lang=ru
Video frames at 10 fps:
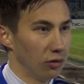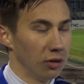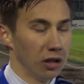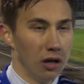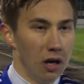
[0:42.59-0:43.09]
Но
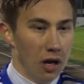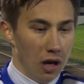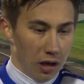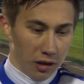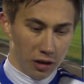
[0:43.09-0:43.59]
мы
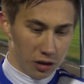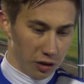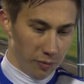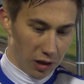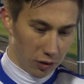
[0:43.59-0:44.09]
не
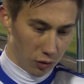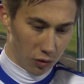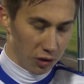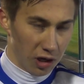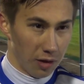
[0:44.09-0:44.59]
должны были эту
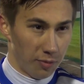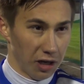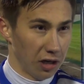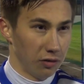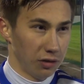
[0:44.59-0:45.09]
игру никак
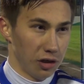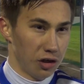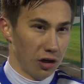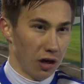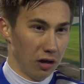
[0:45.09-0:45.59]
проигрывать, я
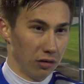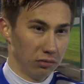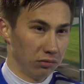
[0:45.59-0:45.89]
считаю.